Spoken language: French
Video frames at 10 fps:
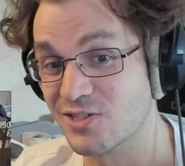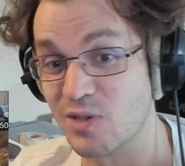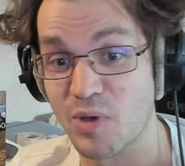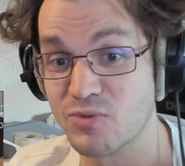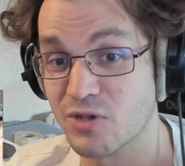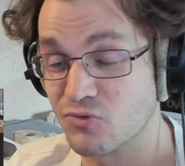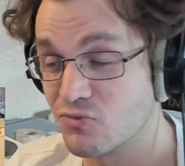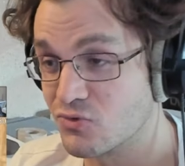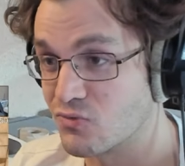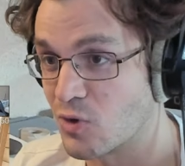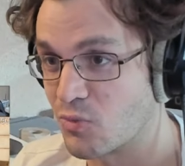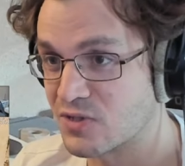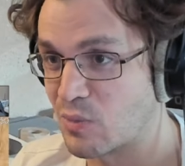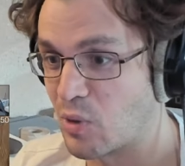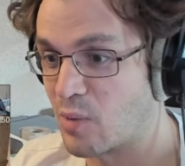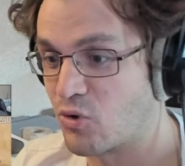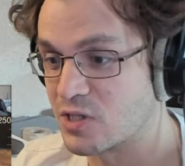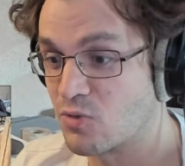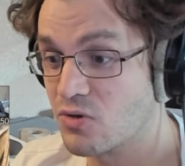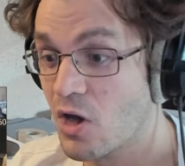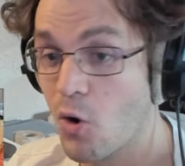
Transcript: N'hésitez pas à me dire du coup ce que vous en pensez par rapport à ce mode,